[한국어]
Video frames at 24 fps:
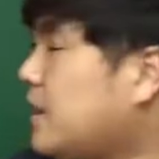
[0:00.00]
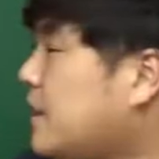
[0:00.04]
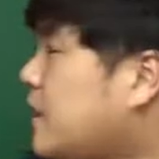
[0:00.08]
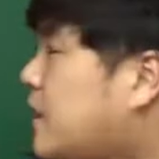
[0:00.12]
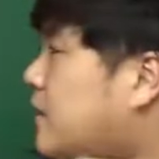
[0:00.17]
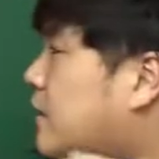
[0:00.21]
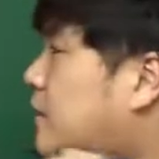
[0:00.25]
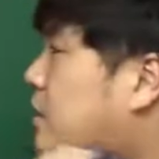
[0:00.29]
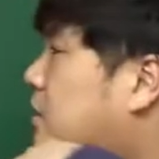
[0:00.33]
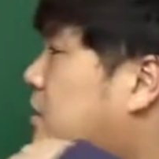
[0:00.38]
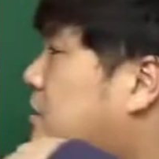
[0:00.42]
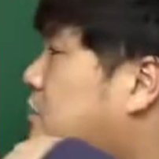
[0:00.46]

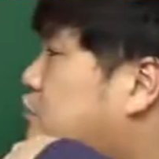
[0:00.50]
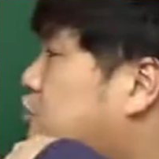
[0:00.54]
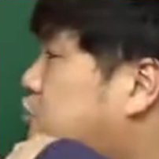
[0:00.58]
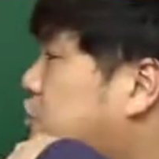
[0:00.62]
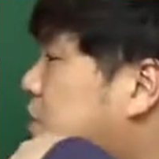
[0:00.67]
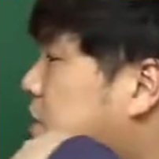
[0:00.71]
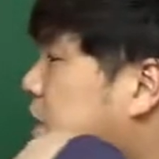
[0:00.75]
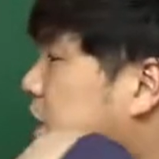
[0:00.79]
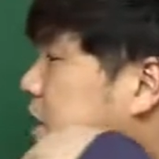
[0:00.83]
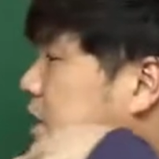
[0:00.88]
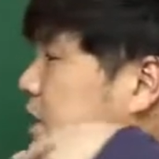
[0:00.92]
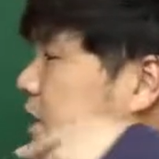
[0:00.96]
어,
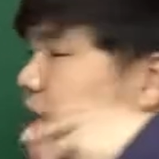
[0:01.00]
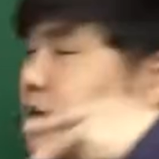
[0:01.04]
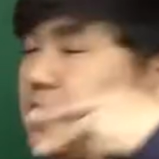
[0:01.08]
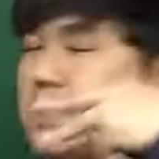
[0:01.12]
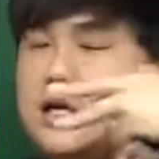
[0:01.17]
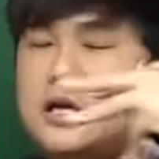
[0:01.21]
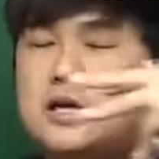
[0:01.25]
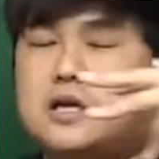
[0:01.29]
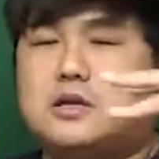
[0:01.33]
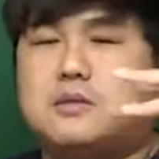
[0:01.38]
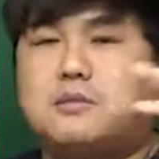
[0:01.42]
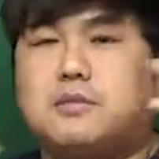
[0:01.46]
수식한다는
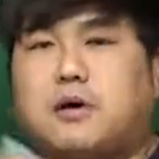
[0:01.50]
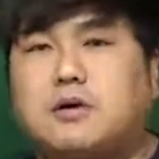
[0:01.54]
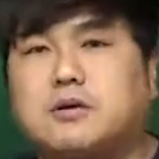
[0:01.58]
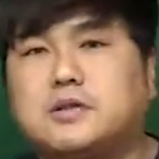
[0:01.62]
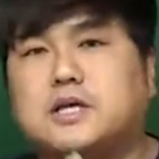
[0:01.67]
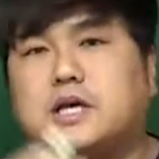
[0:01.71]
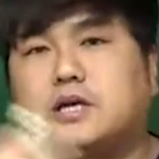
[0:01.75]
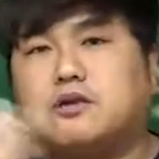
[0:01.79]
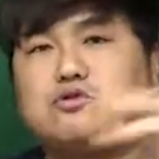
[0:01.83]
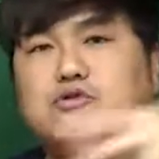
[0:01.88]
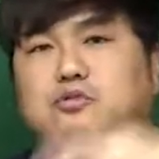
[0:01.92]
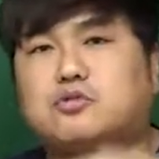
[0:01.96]
얘기는
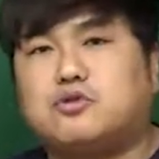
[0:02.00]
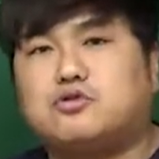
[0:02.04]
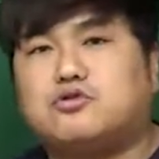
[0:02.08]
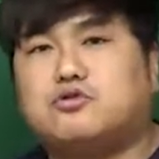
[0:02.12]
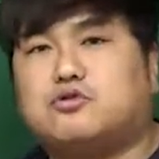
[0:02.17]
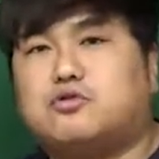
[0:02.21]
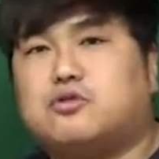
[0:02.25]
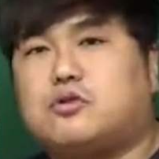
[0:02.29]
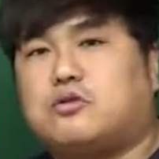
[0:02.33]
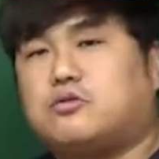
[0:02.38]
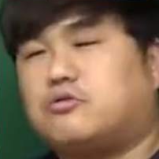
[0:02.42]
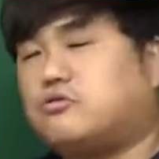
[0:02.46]
명사를
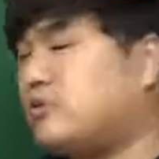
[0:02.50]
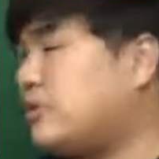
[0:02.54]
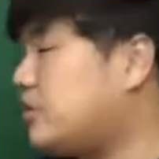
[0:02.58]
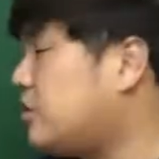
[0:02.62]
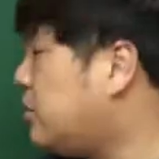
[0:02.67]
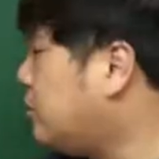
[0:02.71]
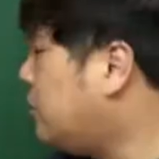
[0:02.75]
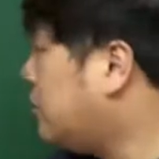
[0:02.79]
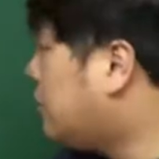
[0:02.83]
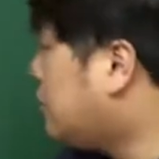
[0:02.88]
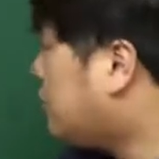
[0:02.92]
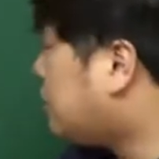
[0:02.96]
꾸며주는 거고요.
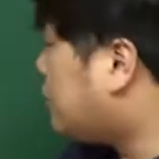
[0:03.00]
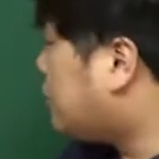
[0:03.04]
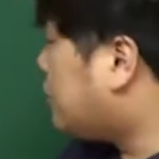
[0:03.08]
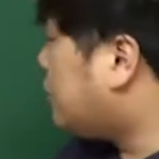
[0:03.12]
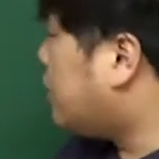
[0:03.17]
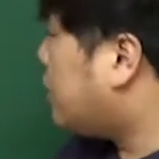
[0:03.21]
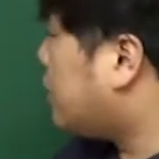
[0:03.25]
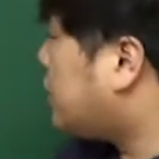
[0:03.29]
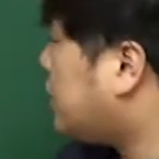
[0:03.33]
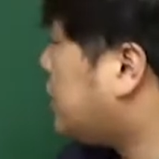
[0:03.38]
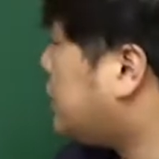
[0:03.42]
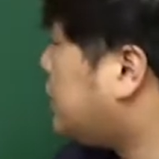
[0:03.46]
그리고
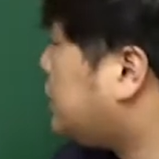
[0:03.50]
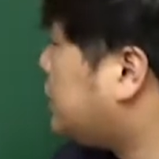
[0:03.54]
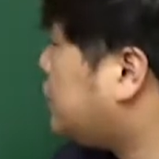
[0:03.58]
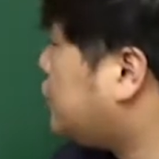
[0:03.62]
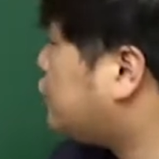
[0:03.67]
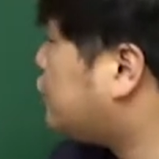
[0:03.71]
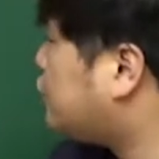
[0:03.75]
여기 있는